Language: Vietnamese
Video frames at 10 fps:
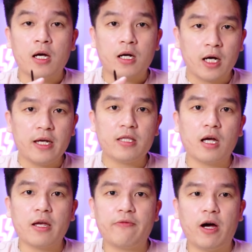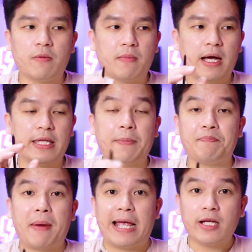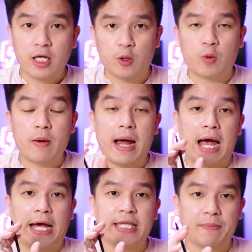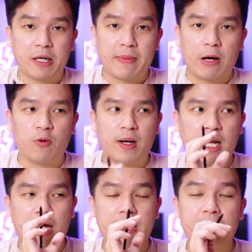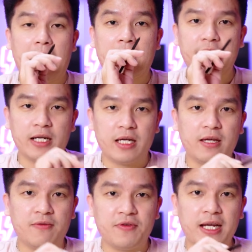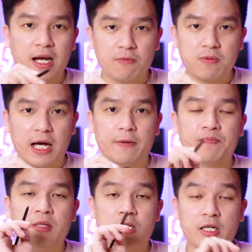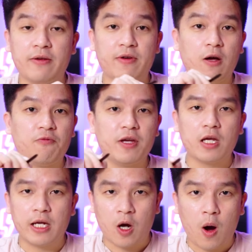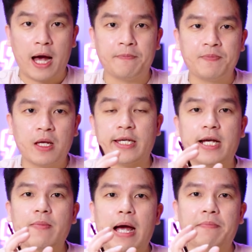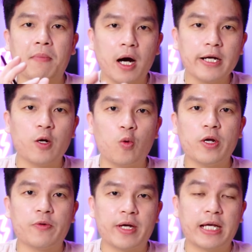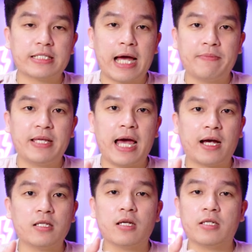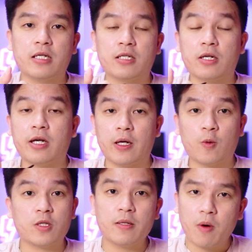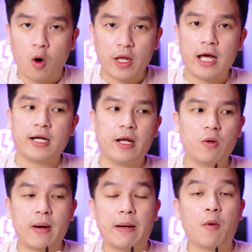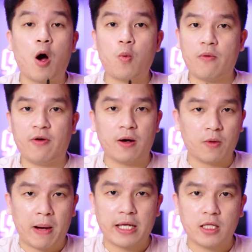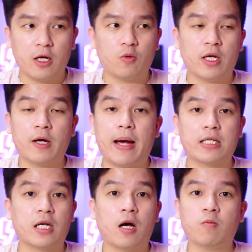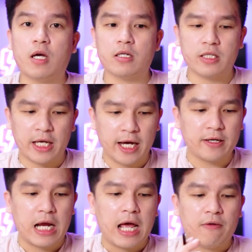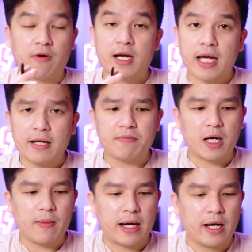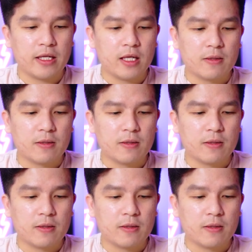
khi tới cái phần mà nhập mã giới thiệu các bạn hãy nhập cái mã của mình là cái mã dvlog ha chữ dvlog viết in hoa thì các bạn mới đủ điều kiện tham gia các chương trình sự kiện của Timo nhé nếu các bạn bỏ qua phần mã giới thiệu thì các bạn sẽ không nhận được gì hết và cách mà các bạn để